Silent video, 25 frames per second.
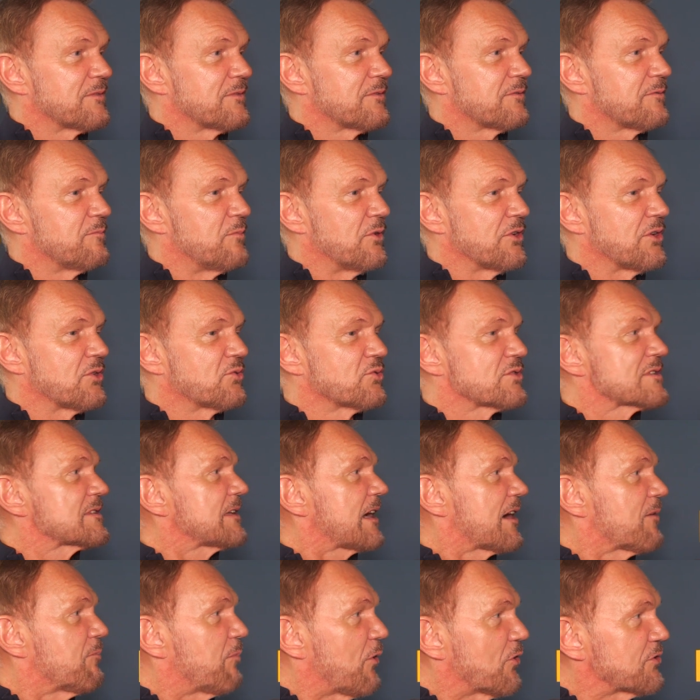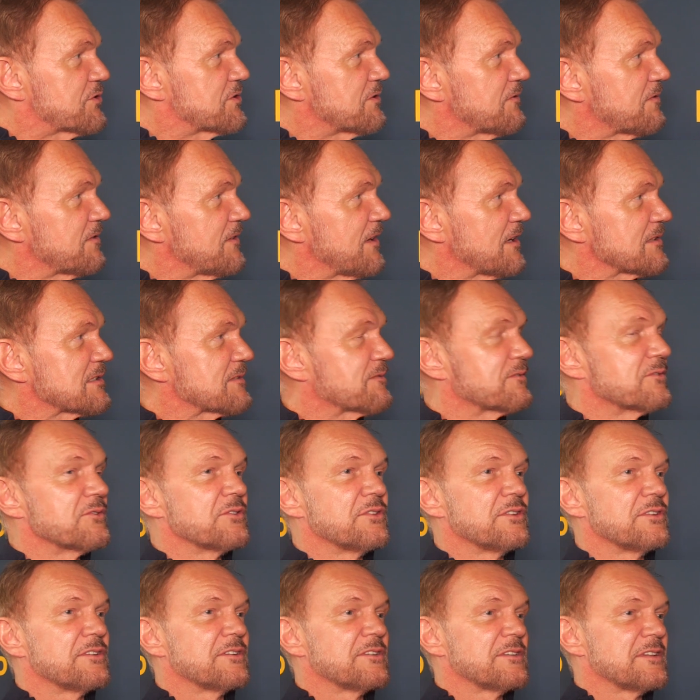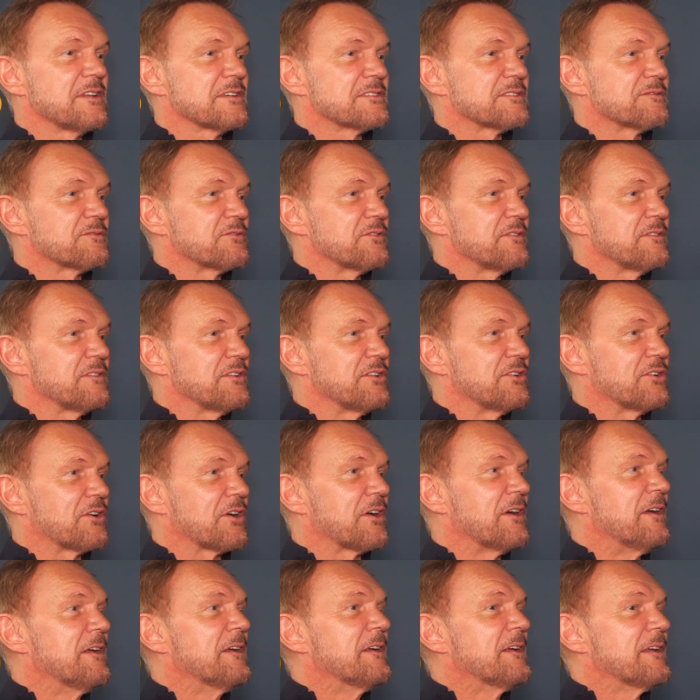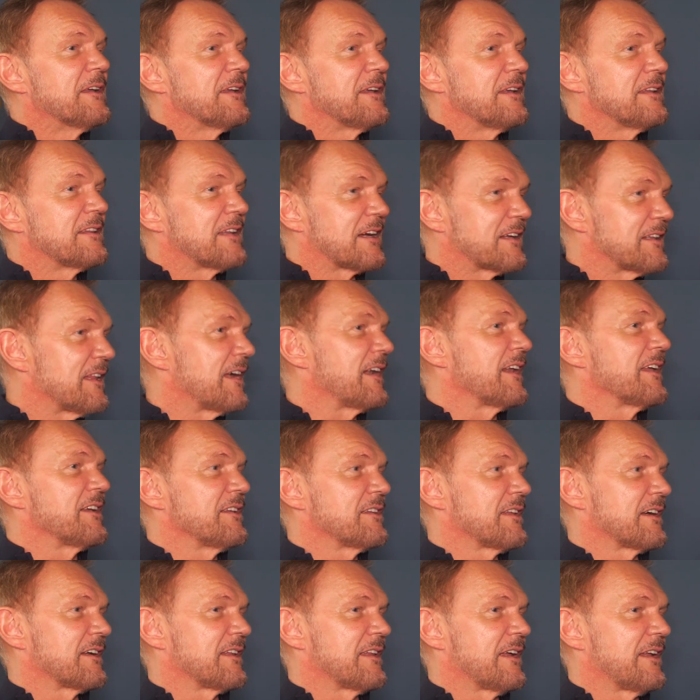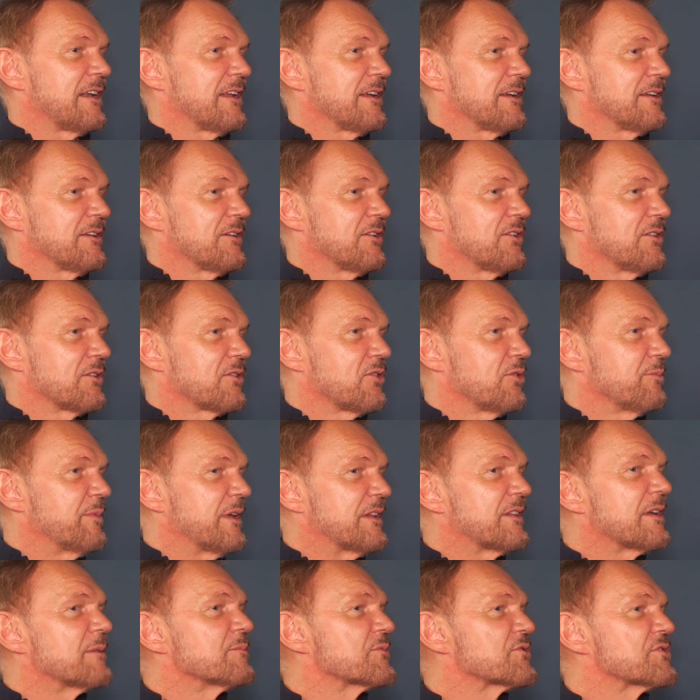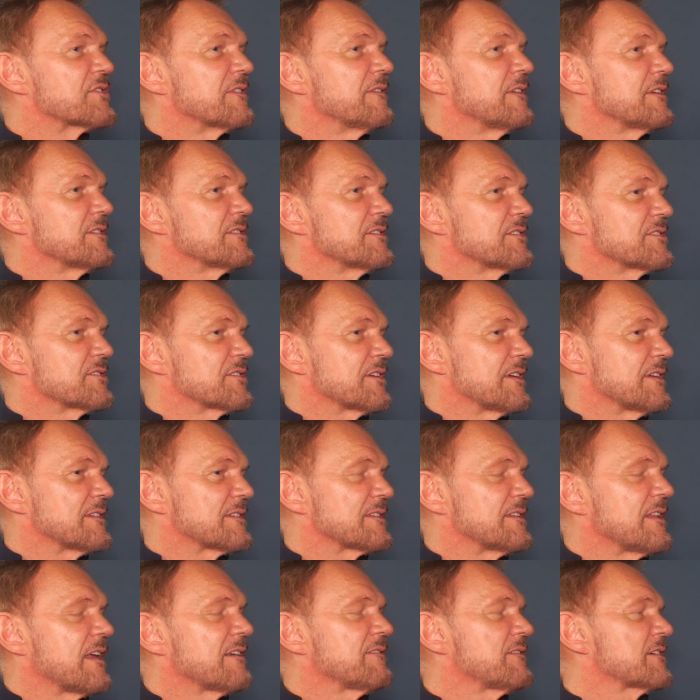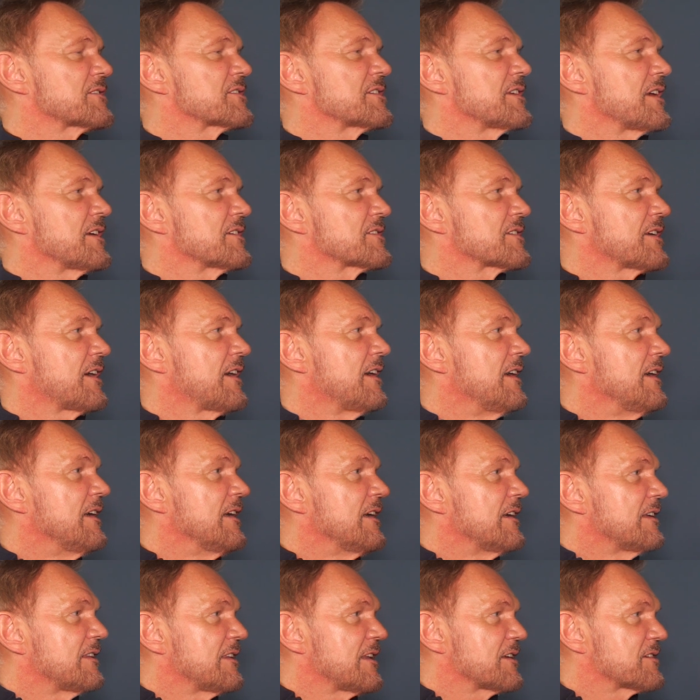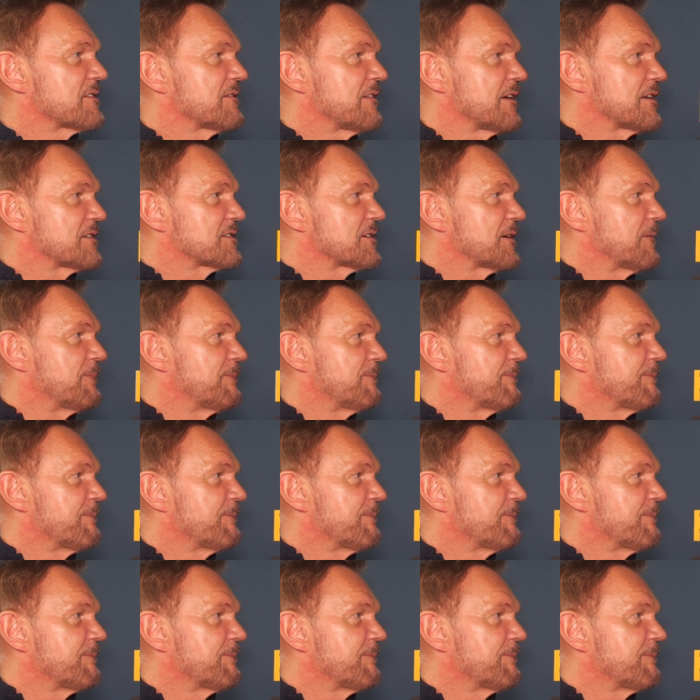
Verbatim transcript: w moich ustach podziw na swój, na swój widok i tak dalej, i tak dalej. O, kobieta musi wiedzieć, że jest najważniejsza na świecie.